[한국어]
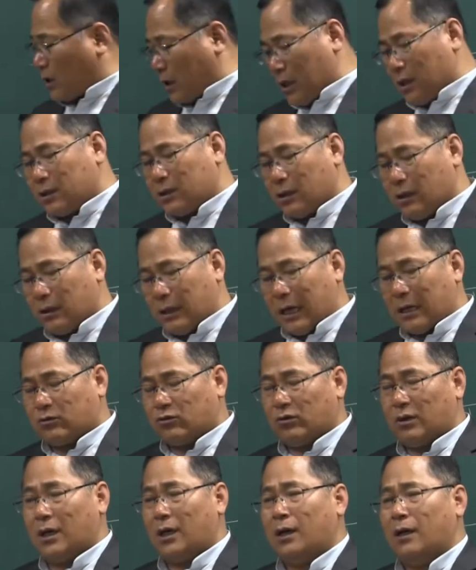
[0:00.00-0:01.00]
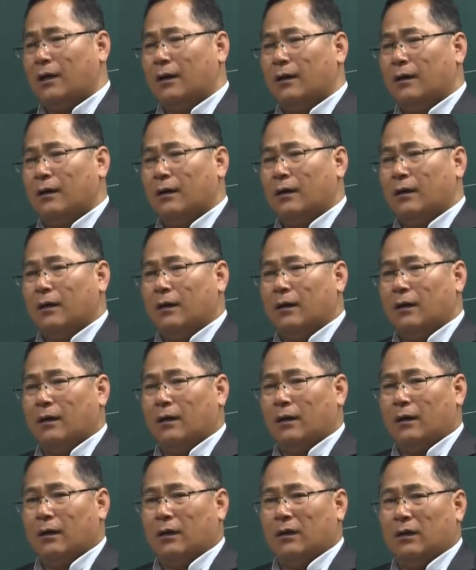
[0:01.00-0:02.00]
계셔요 나중에
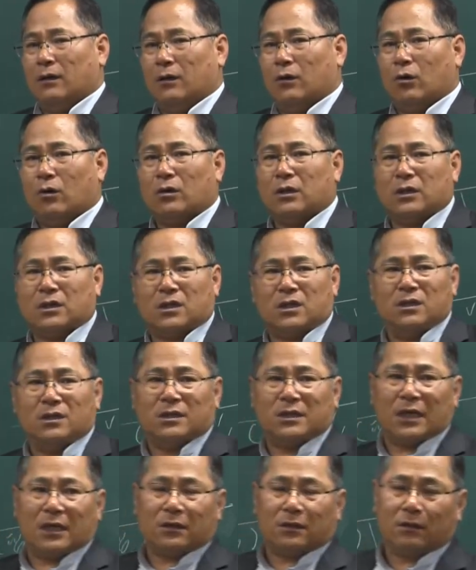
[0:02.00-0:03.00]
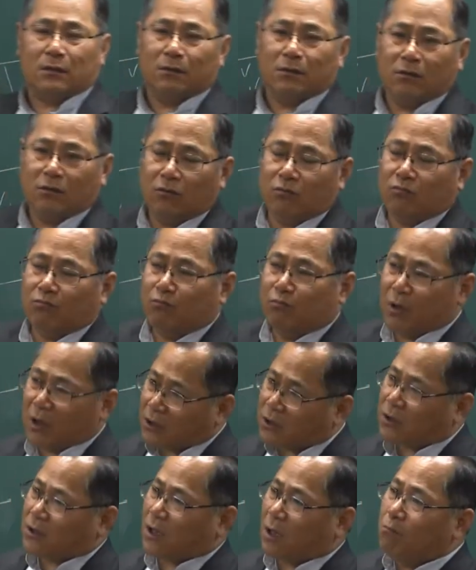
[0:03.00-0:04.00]
요거는 진짜
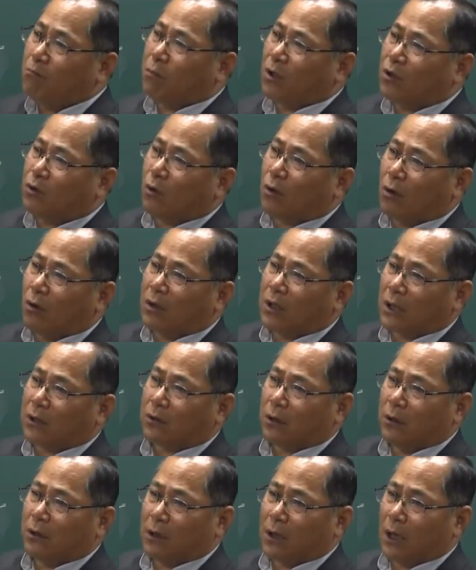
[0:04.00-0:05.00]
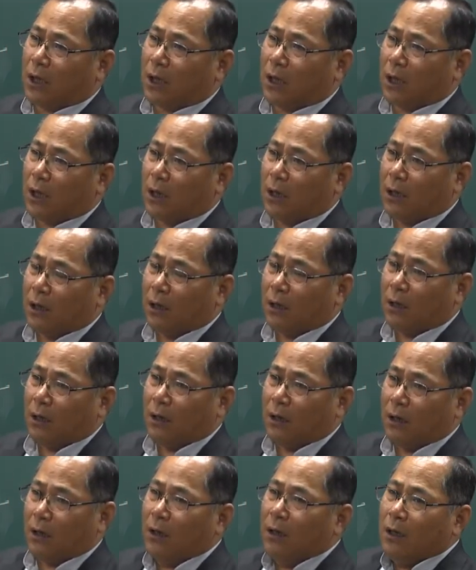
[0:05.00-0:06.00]
몇 천 번도 넘게 떠들겠네
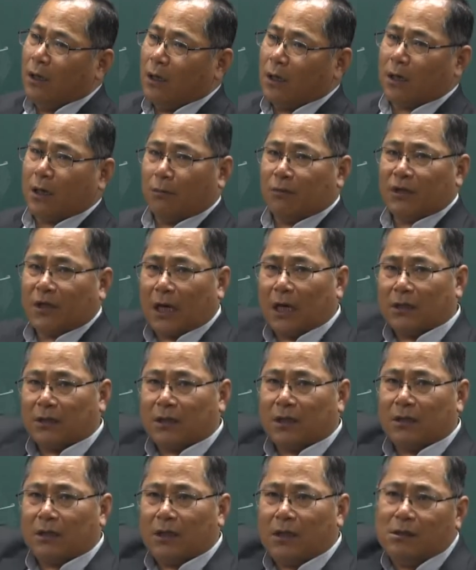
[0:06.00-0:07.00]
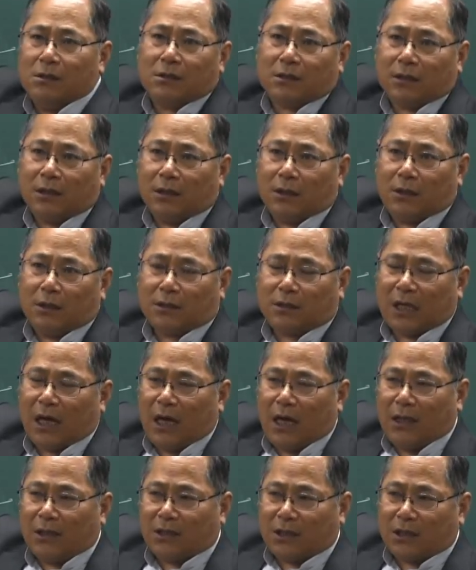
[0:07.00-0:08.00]
여러분 개정을 그릴
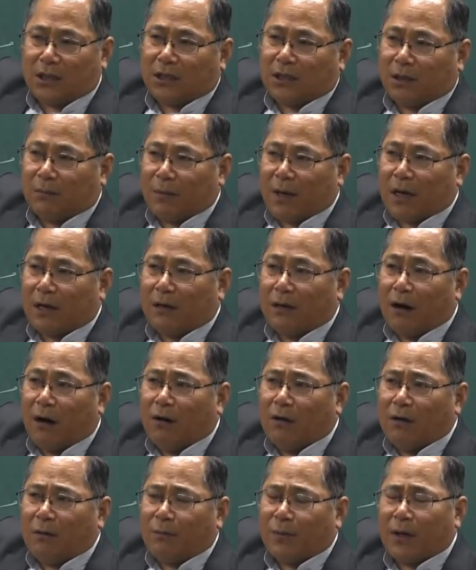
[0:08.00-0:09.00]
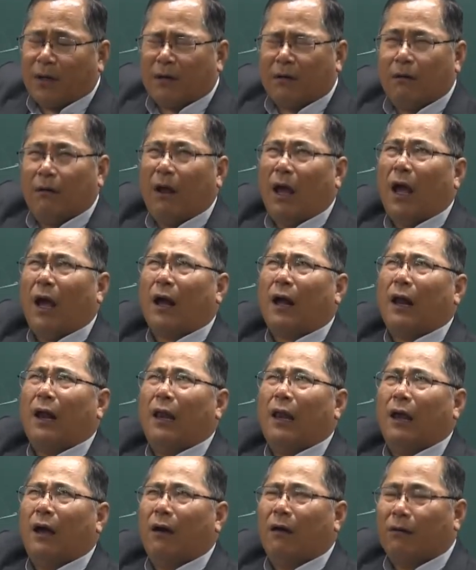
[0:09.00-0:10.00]
때 지급의 건 어느 변? 그건
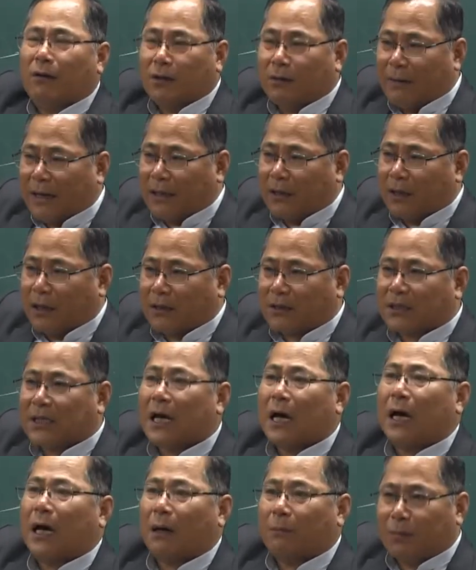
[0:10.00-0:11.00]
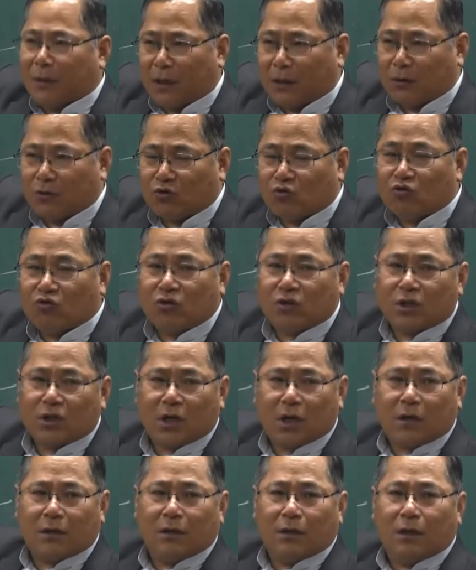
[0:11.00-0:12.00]
헷갈려요. 그러면 안 돼. 차편,
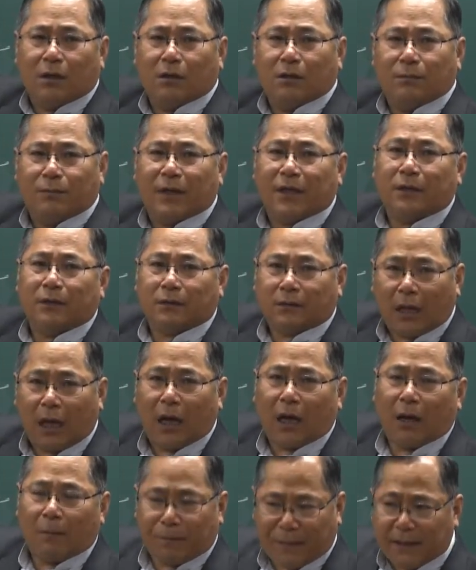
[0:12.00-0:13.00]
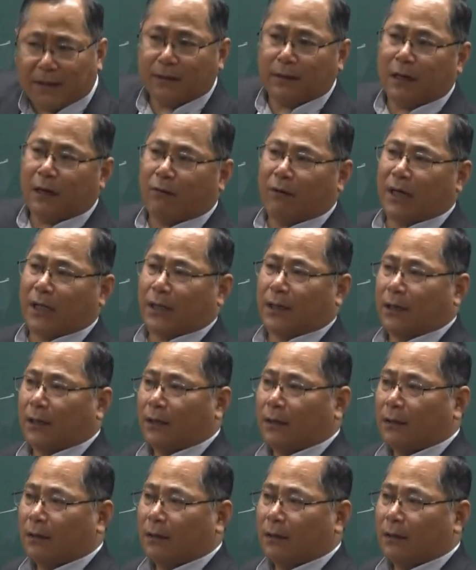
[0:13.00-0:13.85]
수치의 건 어느 편, 대편 나와야 돼.